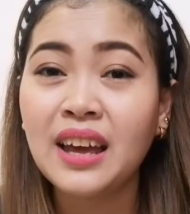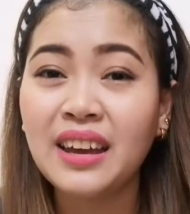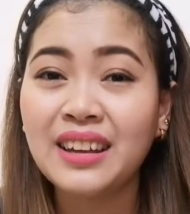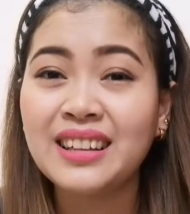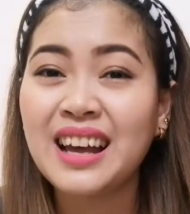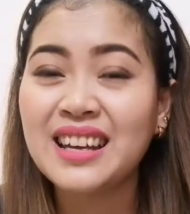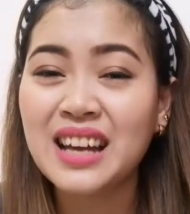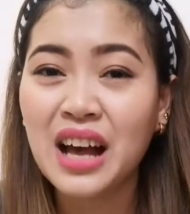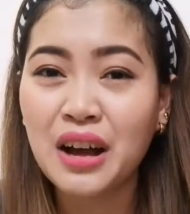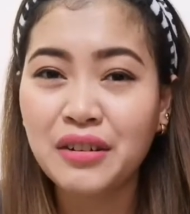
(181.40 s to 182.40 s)
And I
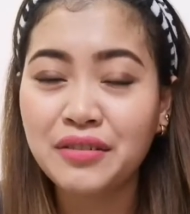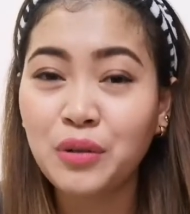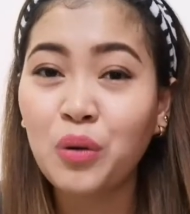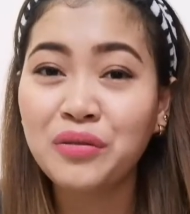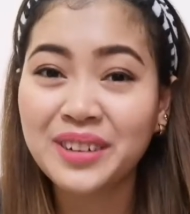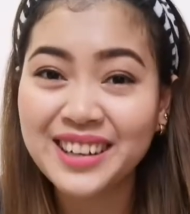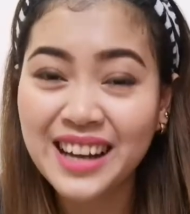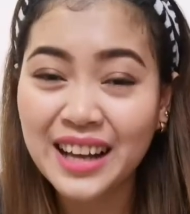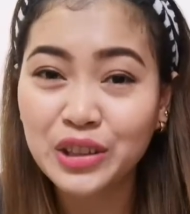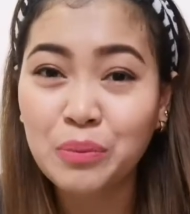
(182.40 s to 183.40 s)
have
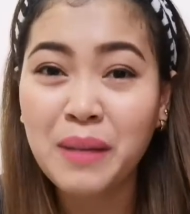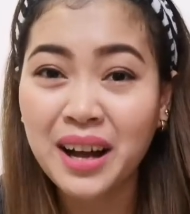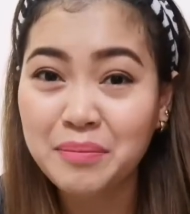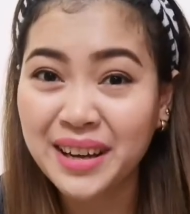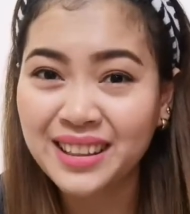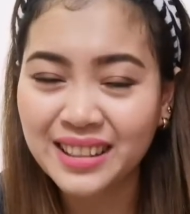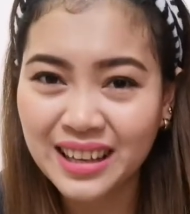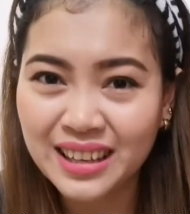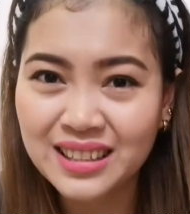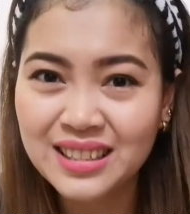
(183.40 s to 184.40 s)
overnight to pack my
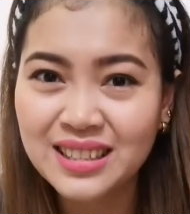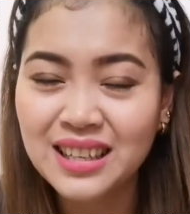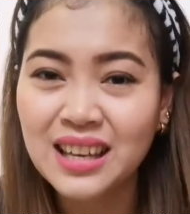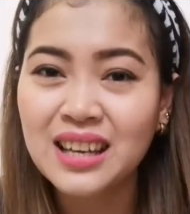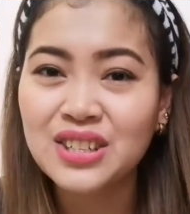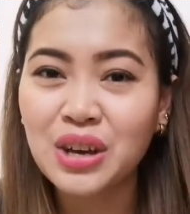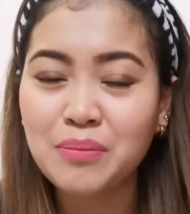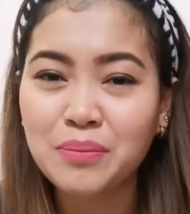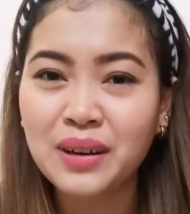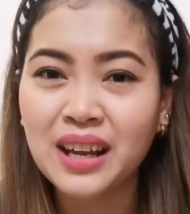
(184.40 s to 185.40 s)
things.
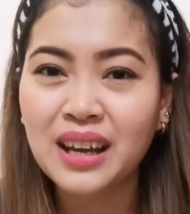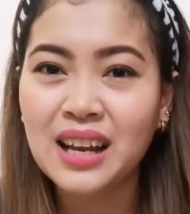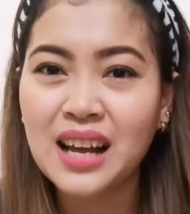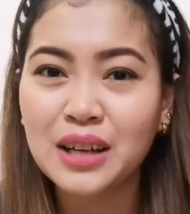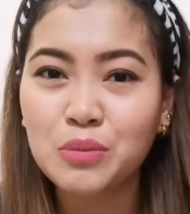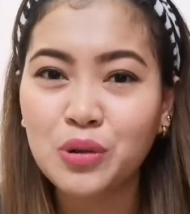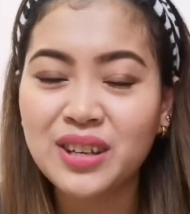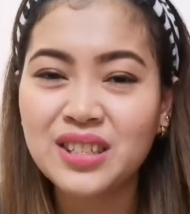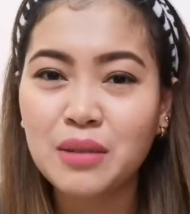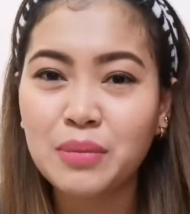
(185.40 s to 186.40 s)
Siyempre, kailangan mong
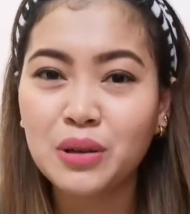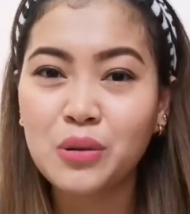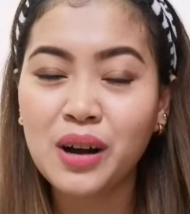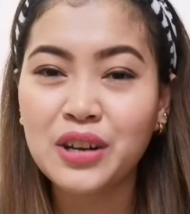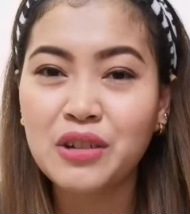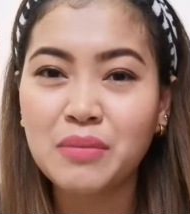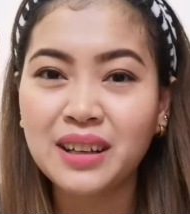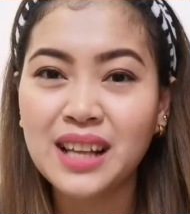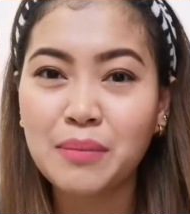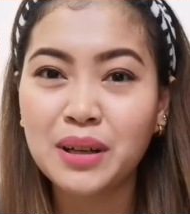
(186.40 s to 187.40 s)
isipin kung ano yung
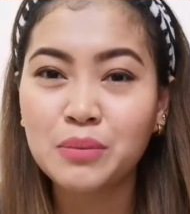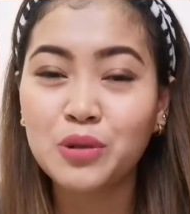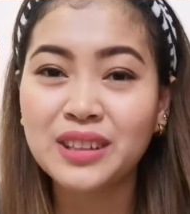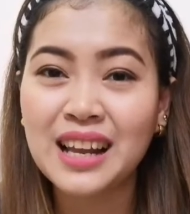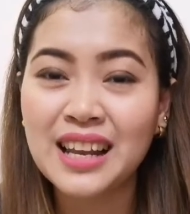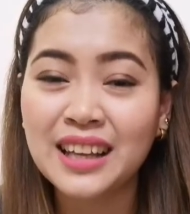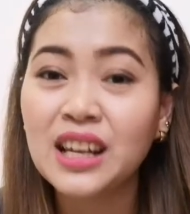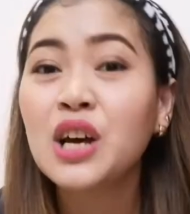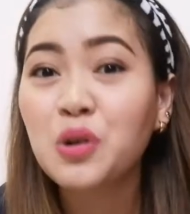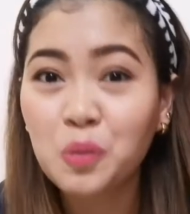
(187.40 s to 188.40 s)
mga dapat mong dalhin.
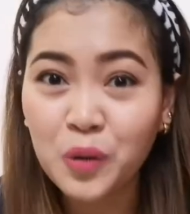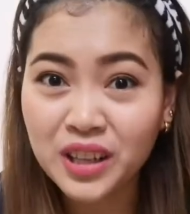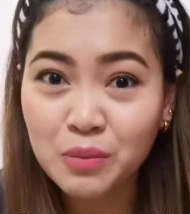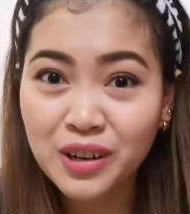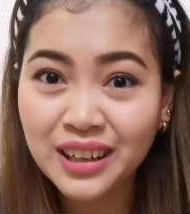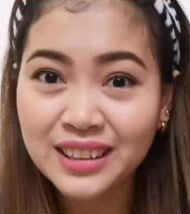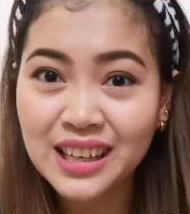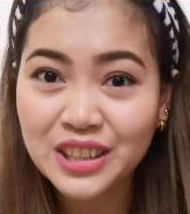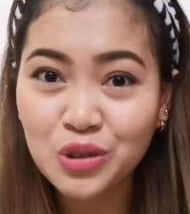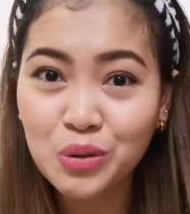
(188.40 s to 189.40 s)
Kung pwede mo lang
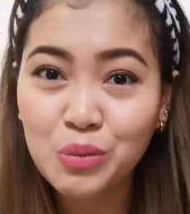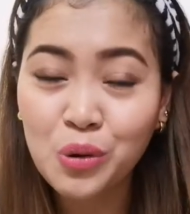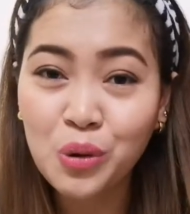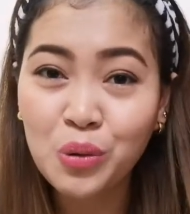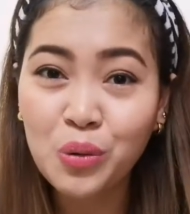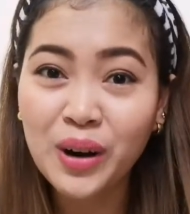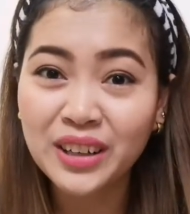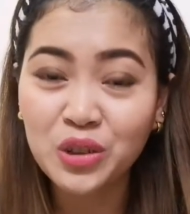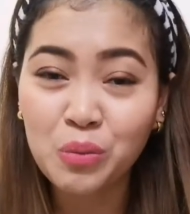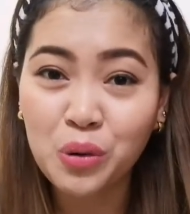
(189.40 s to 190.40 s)
dalhin yung buong
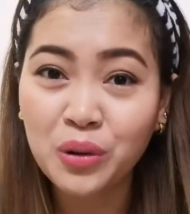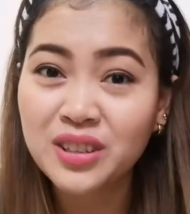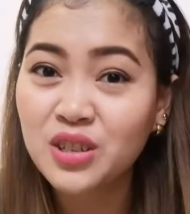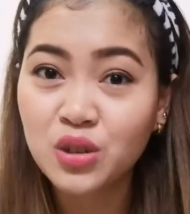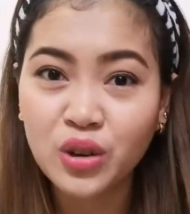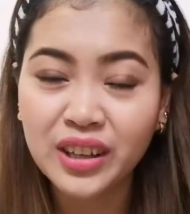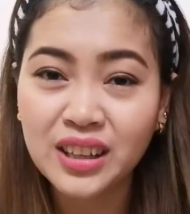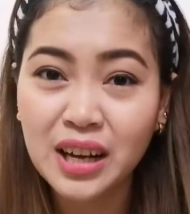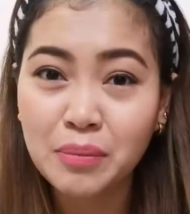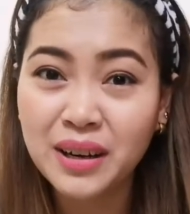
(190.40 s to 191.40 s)
kwarto mo, join
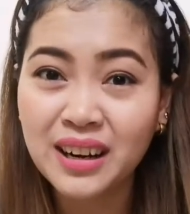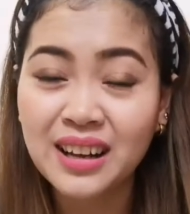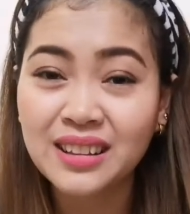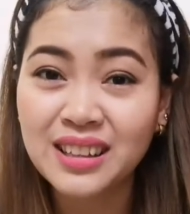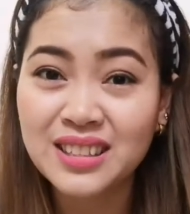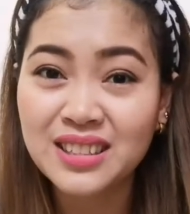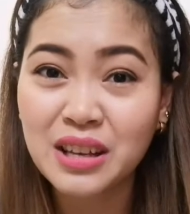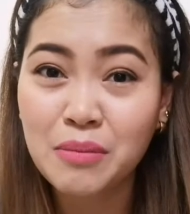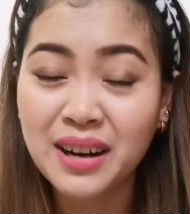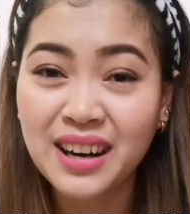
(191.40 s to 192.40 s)
na para at least,
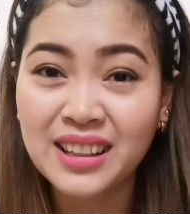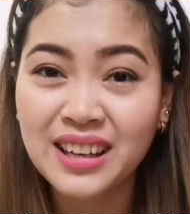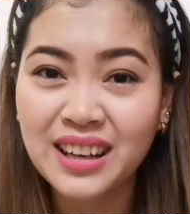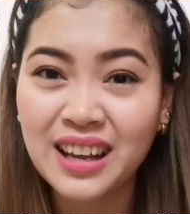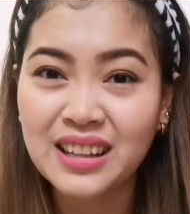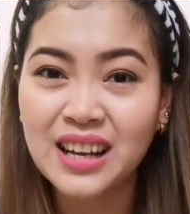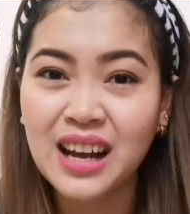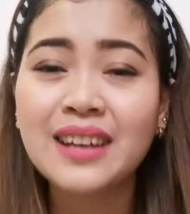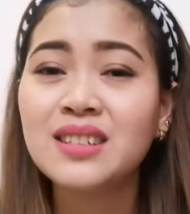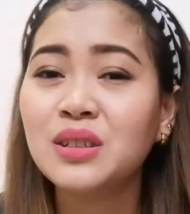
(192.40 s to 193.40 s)
ba diba, ready ready
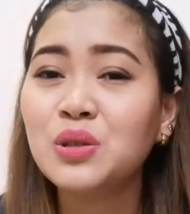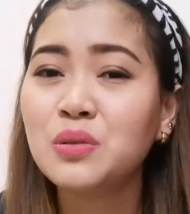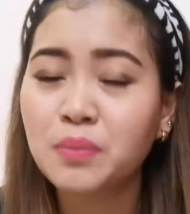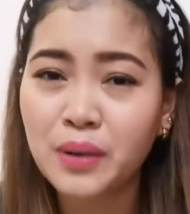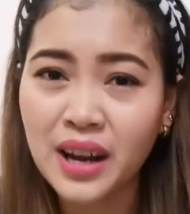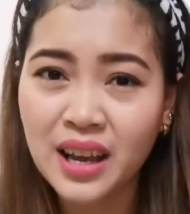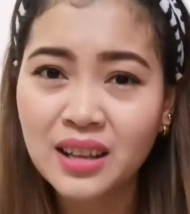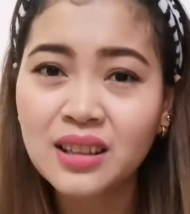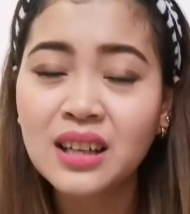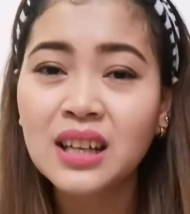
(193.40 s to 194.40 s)
ka. I just
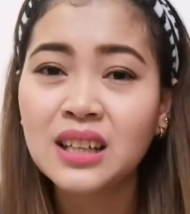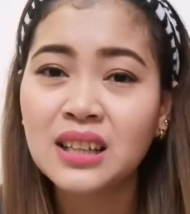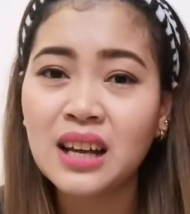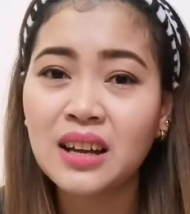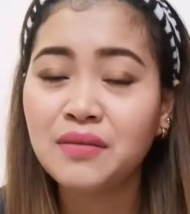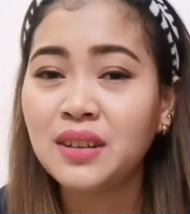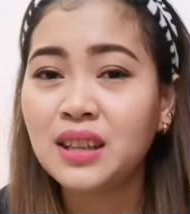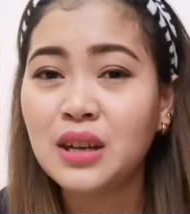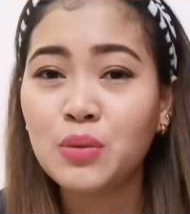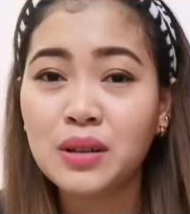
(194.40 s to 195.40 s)
prayed na
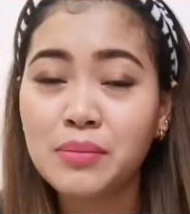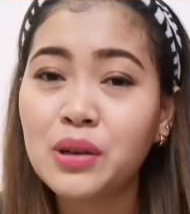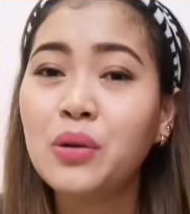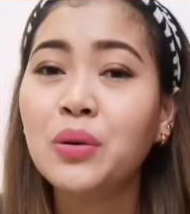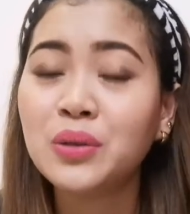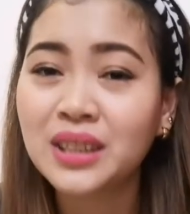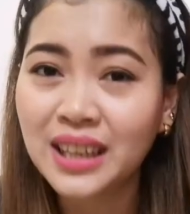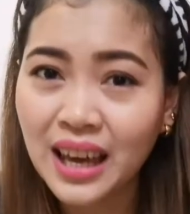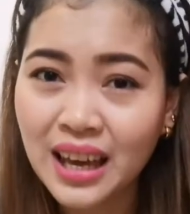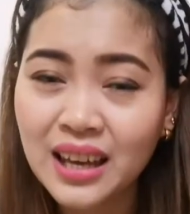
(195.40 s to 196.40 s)
everything will be
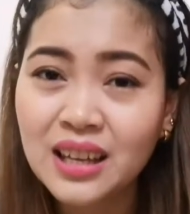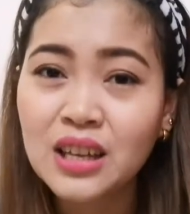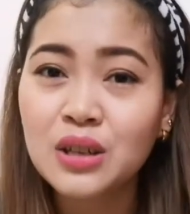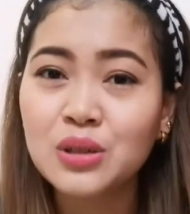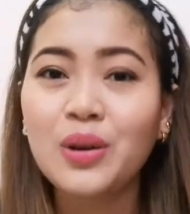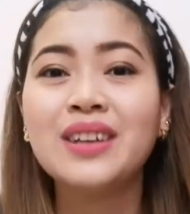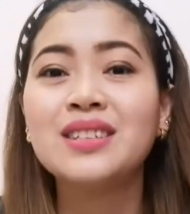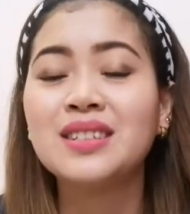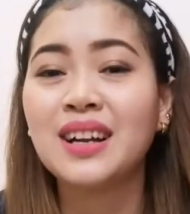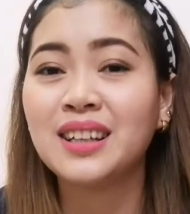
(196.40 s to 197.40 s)
okay. So, I
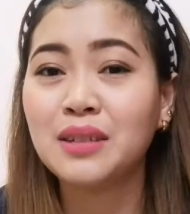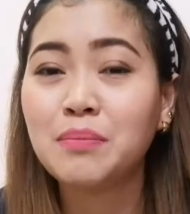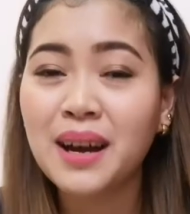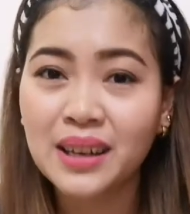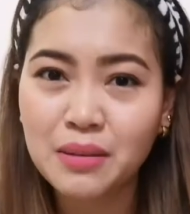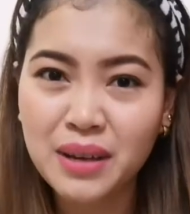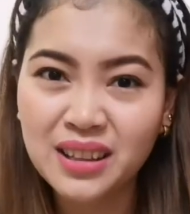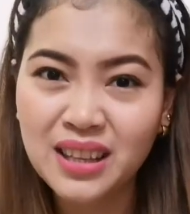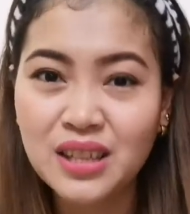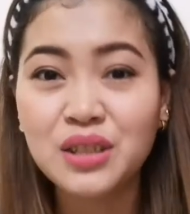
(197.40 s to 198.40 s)
started packing my
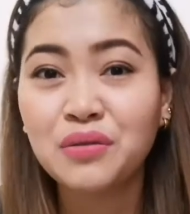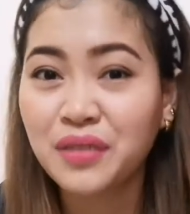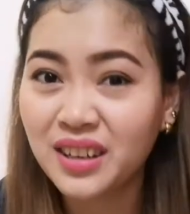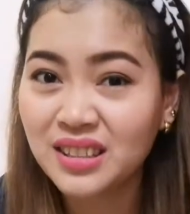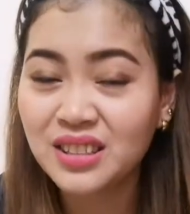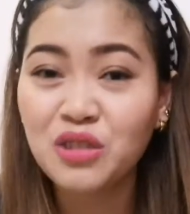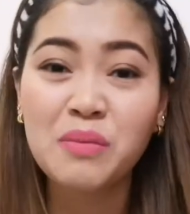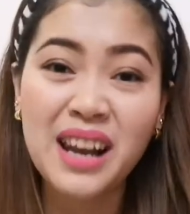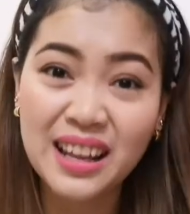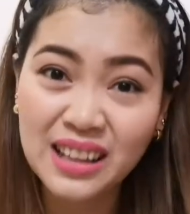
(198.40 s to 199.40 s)
things first, yung
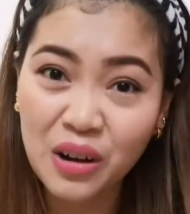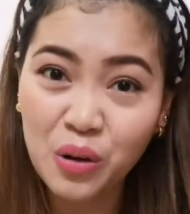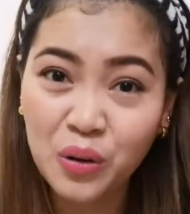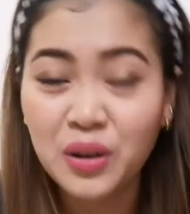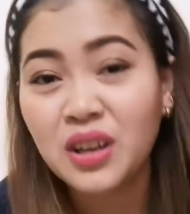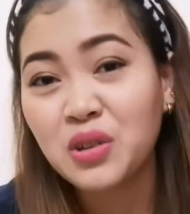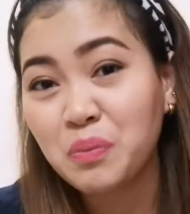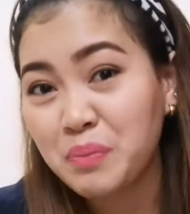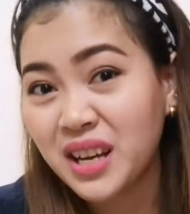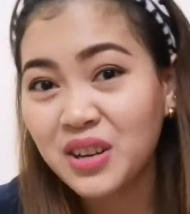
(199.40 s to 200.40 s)
maleta ko.
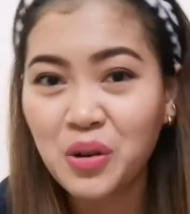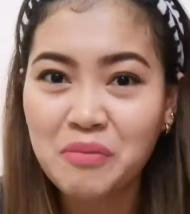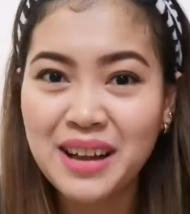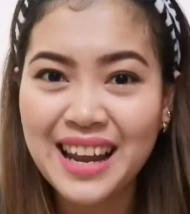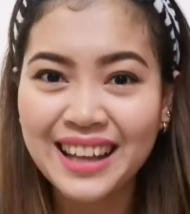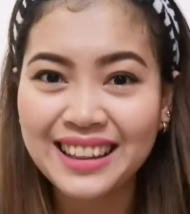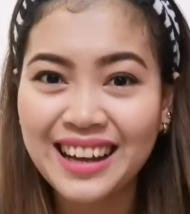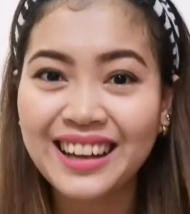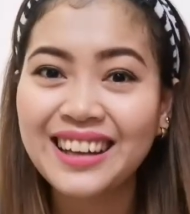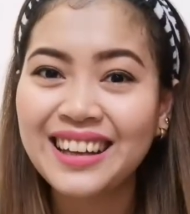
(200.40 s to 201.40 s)
Yung pink kong
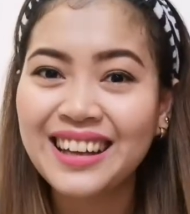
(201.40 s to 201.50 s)
maleta.